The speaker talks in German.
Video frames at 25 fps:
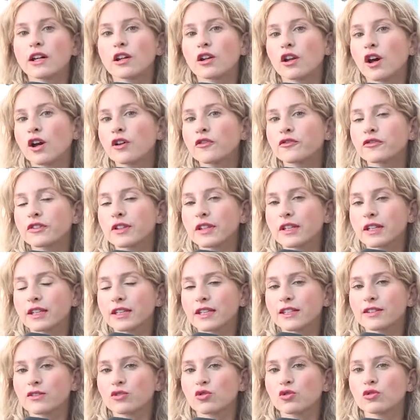läuft in
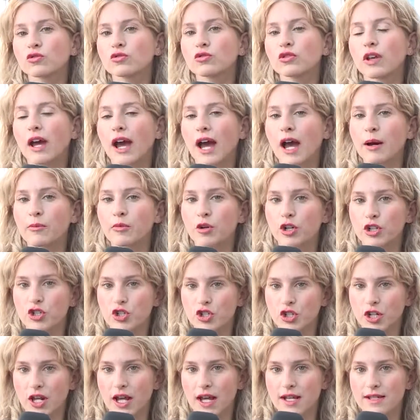Richtung
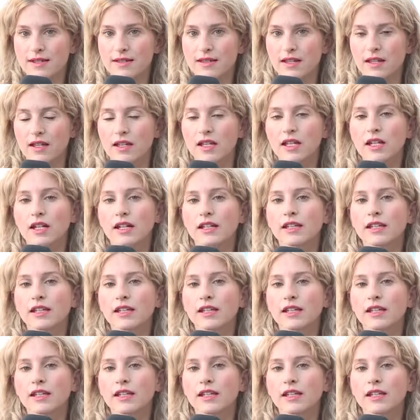Taborstraße.